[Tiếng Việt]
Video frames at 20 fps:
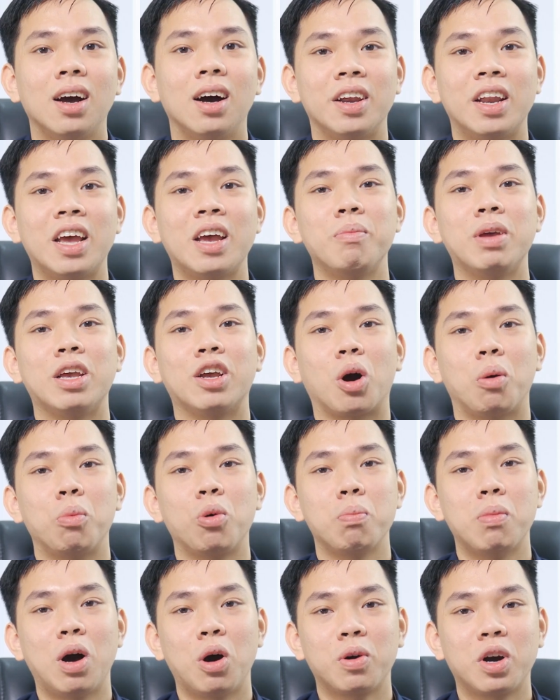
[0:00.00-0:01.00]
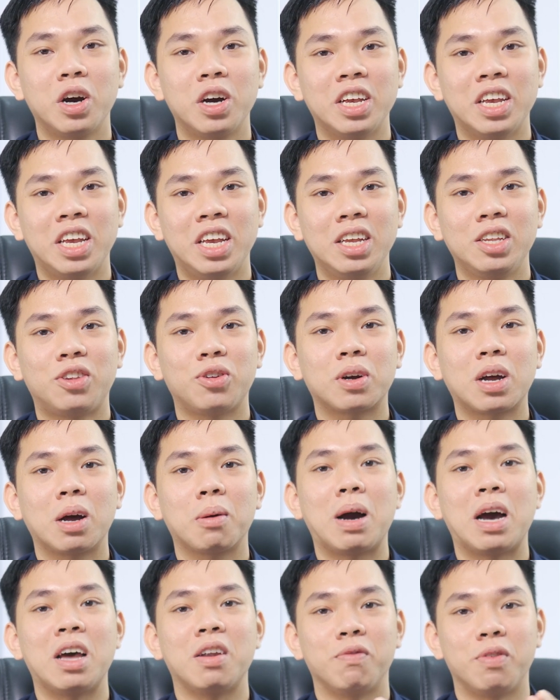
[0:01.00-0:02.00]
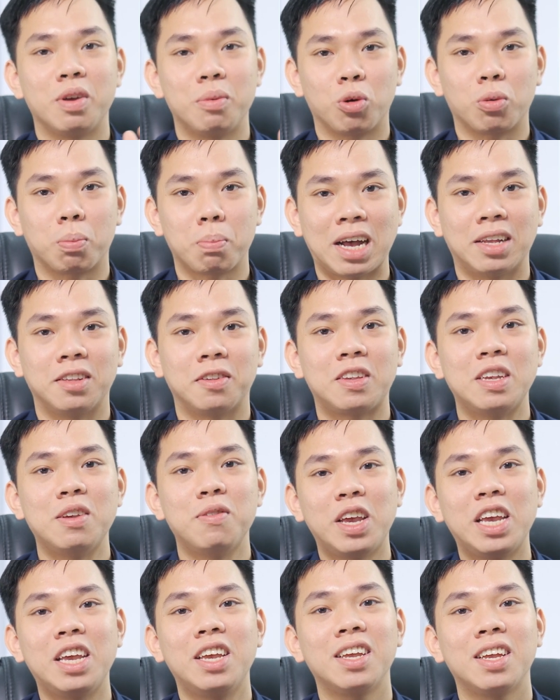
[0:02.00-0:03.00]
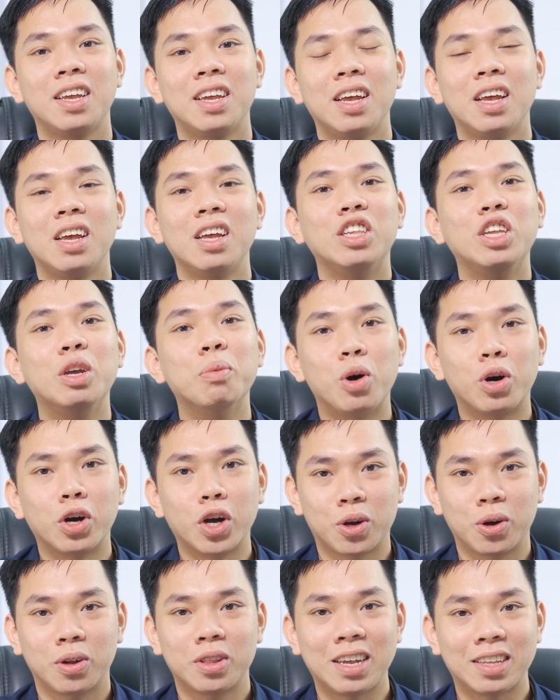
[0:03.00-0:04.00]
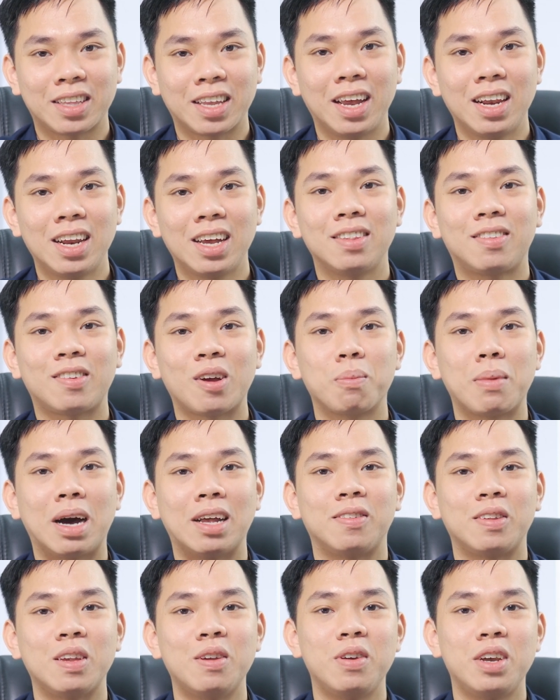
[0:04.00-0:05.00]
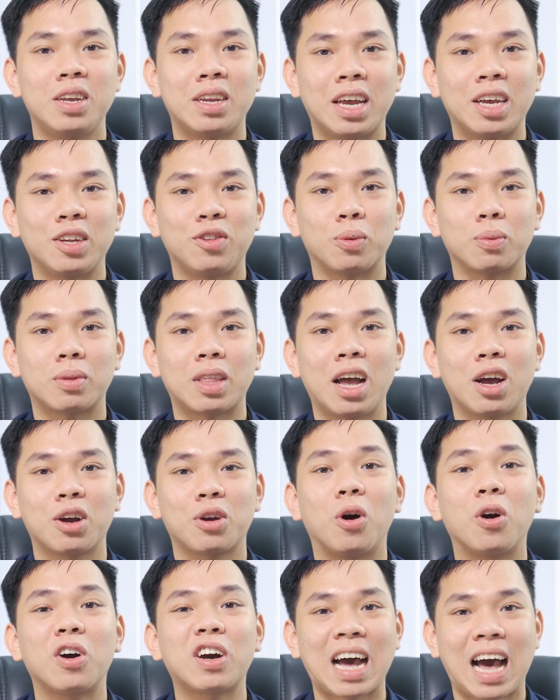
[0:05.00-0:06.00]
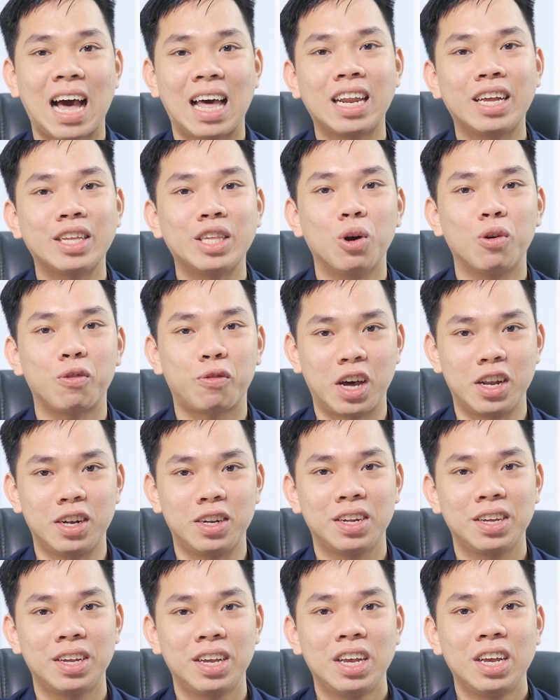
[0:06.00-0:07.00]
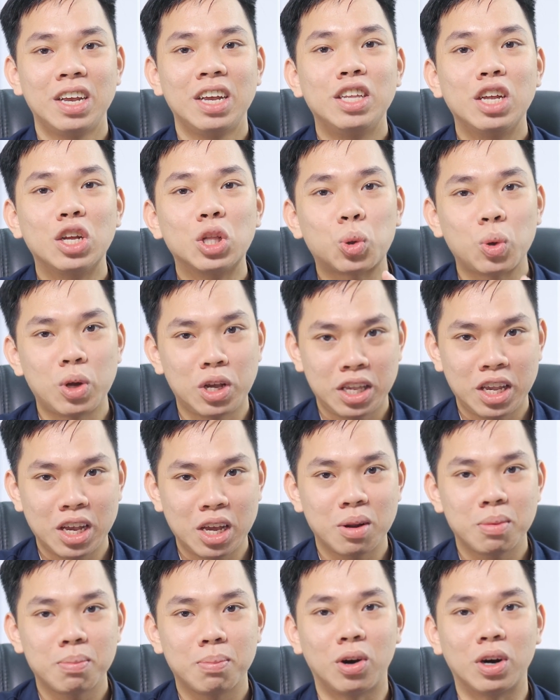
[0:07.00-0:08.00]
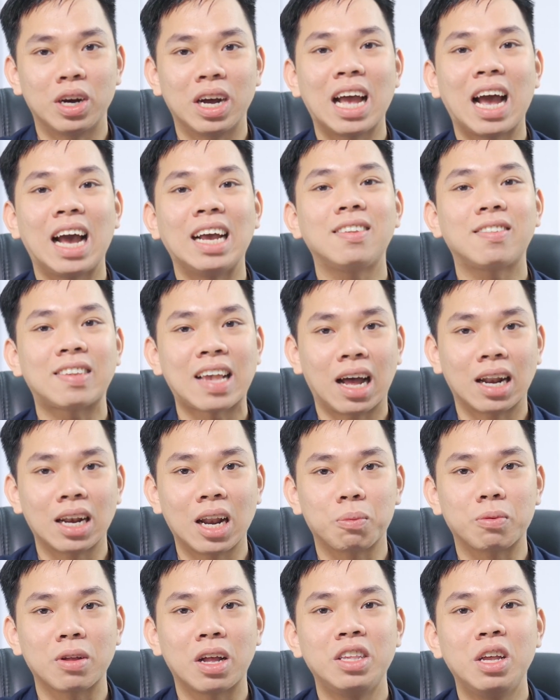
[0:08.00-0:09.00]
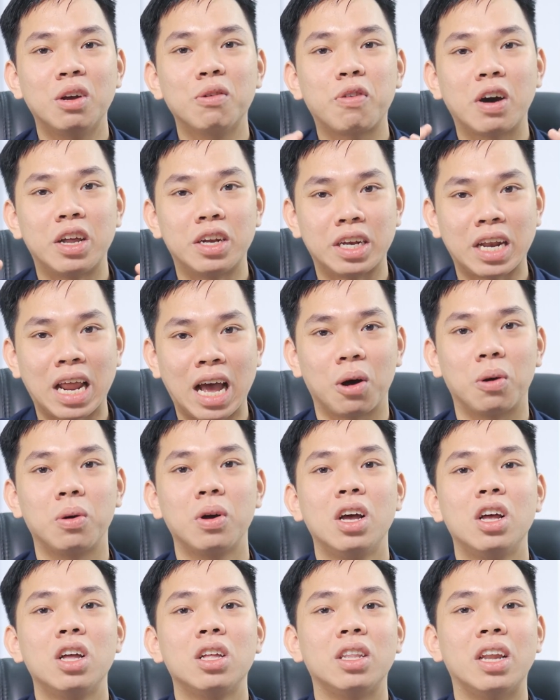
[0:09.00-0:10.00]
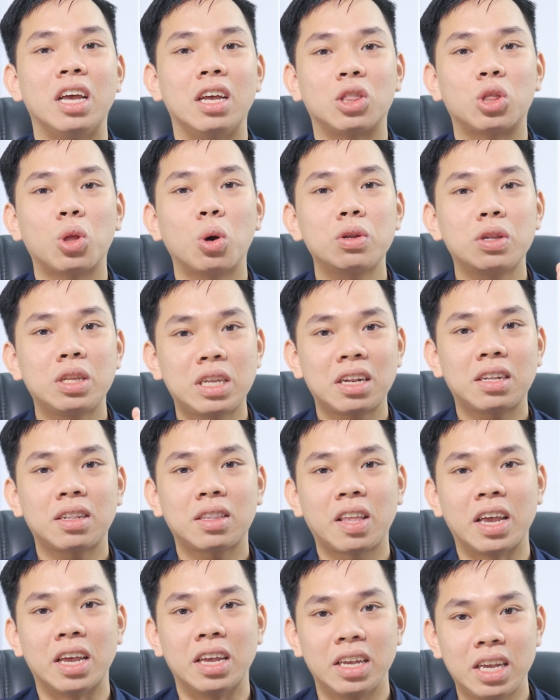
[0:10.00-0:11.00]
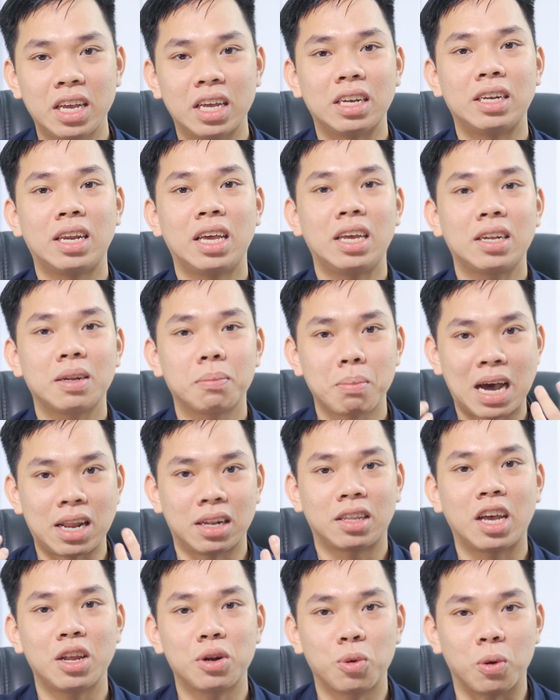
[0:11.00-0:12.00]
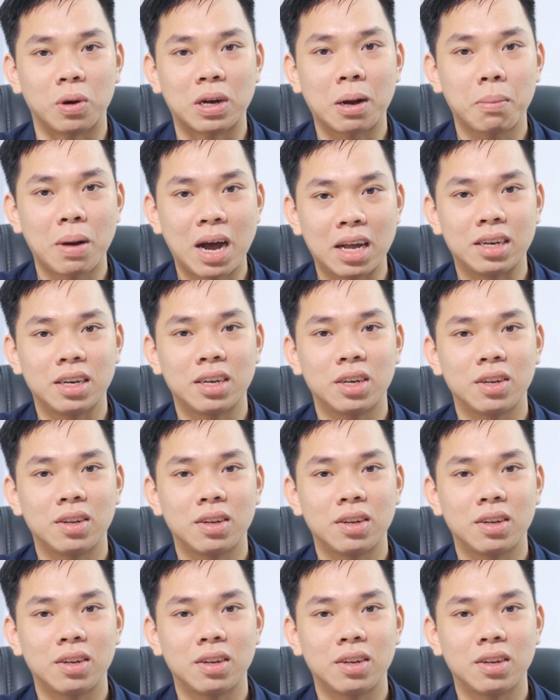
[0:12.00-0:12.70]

ở đây mình có một mẫu gợi ý cho các bạn về một bản CV như mọi người có thể thấy là trong bản CV này chúng ta có khá là nhiều phần nhưng tuy nhiên mọi người hãy sàng lọc ra những phần nào để tốt nhất thể hiện nên bản thân của các bạn